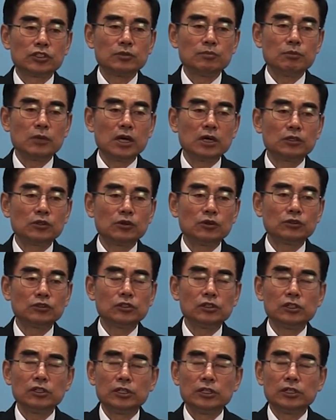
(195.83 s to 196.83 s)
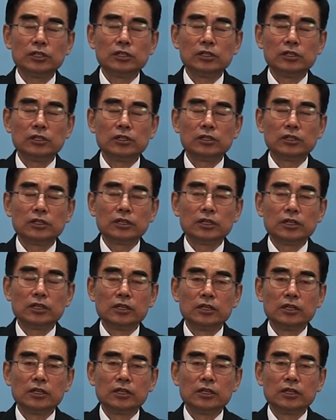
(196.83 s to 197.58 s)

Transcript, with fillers: 10만 원을